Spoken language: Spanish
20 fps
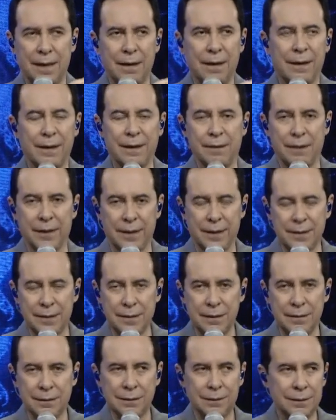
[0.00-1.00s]

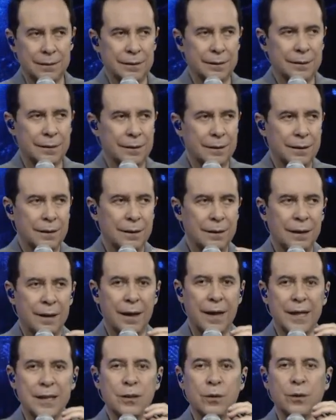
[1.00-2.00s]
líderes,
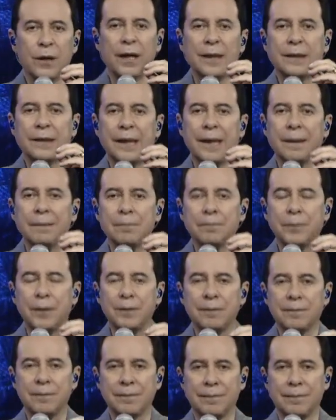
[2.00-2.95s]
es con el tiempo.